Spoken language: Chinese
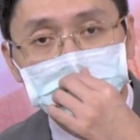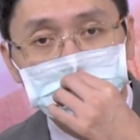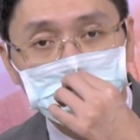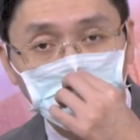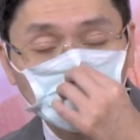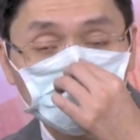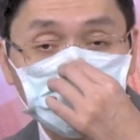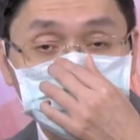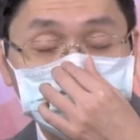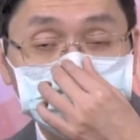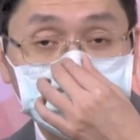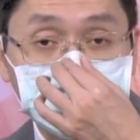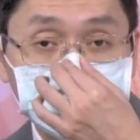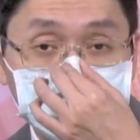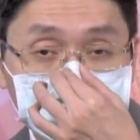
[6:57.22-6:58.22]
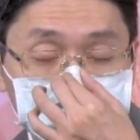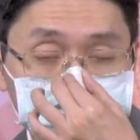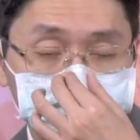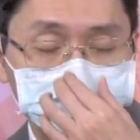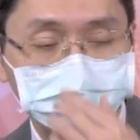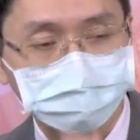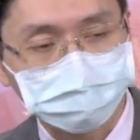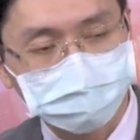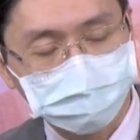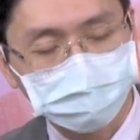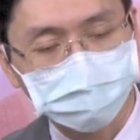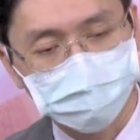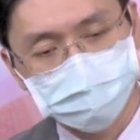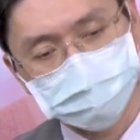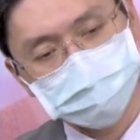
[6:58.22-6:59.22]
但是认进来的意义不是说
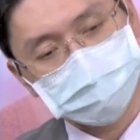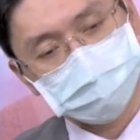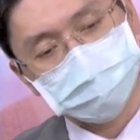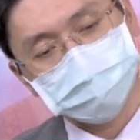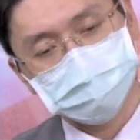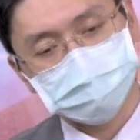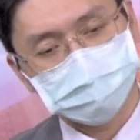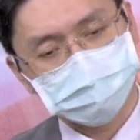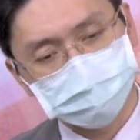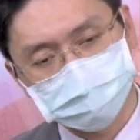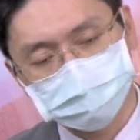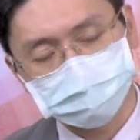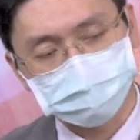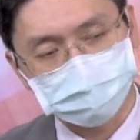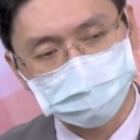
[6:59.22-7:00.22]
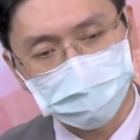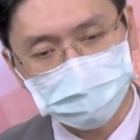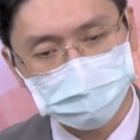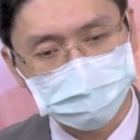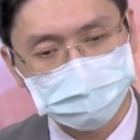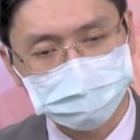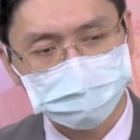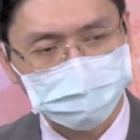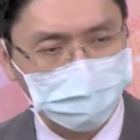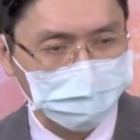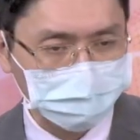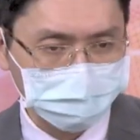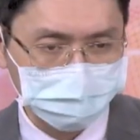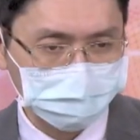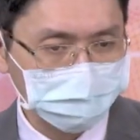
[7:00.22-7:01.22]
哦，那个月营收 N I E 认进来，
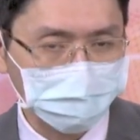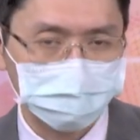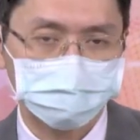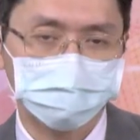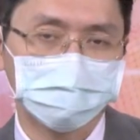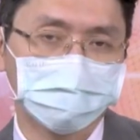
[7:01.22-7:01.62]
营收跳多